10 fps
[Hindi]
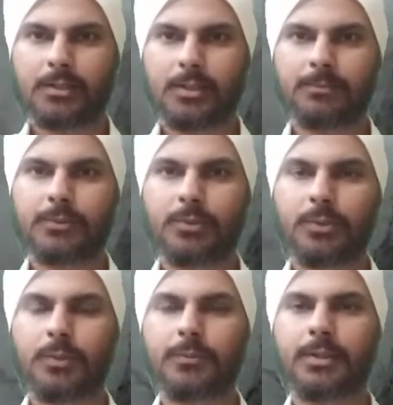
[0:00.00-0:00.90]
तब जो
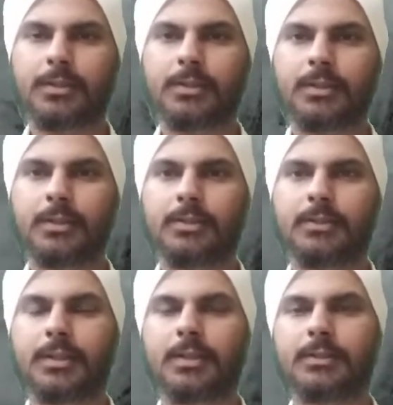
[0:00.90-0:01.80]
व्यक्ति
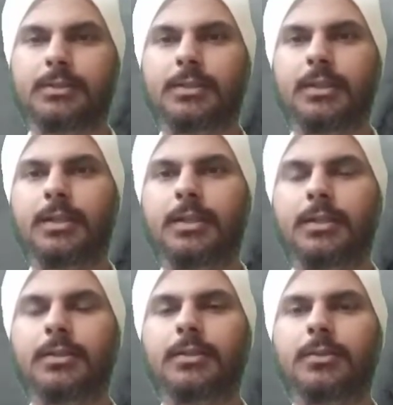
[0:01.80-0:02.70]
जैसे
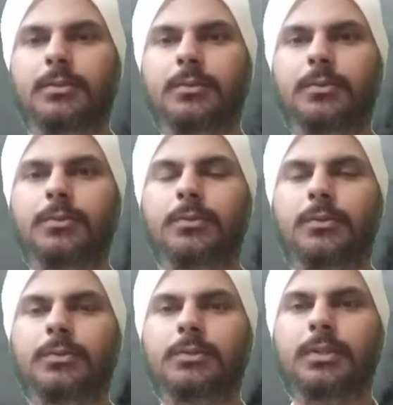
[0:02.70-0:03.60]
गुण
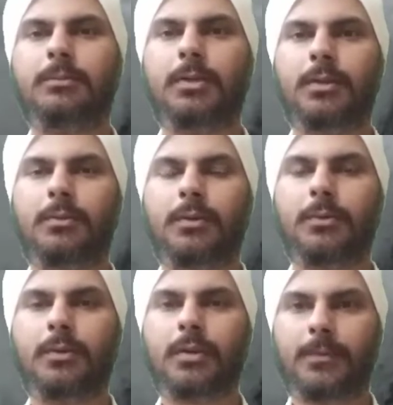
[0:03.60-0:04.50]
दोष से भरा हुआ
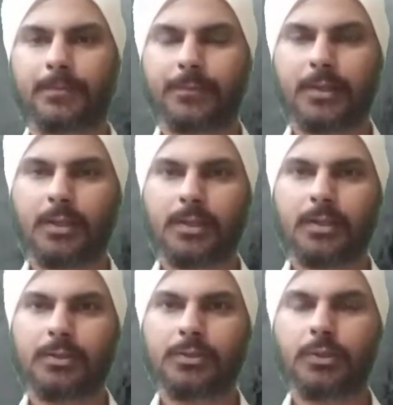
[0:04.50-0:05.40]
होगा
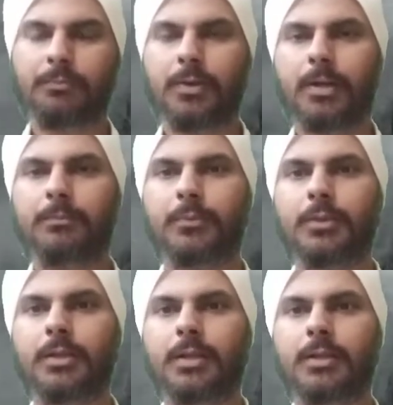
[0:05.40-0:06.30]
जो पाप
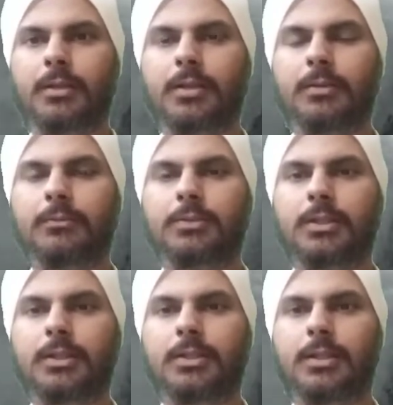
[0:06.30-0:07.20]
पुण्य कर्म
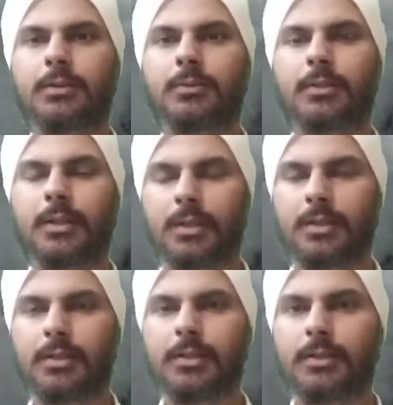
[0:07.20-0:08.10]
उसने किए होंगे
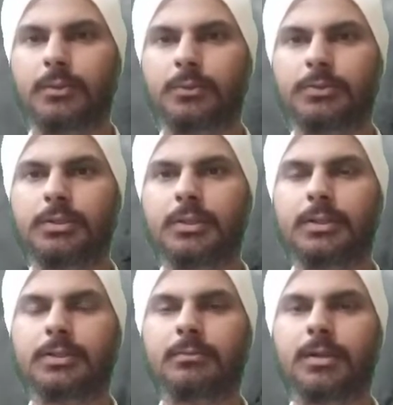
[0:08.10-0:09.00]
उसी
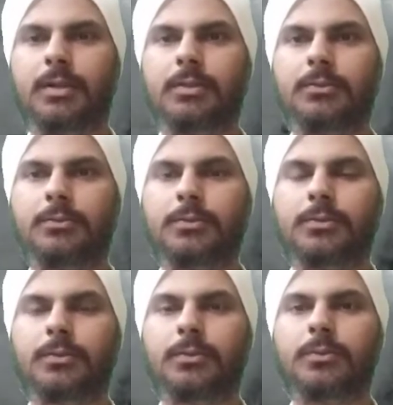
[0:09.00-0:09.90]
के समान
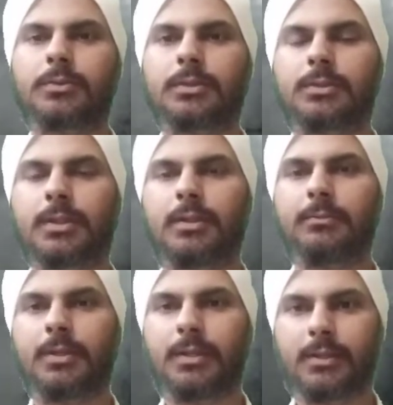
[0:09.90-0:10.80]
उसको सजा
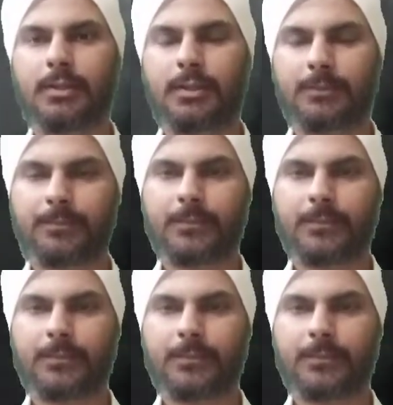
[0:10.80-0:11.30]
मिलेगी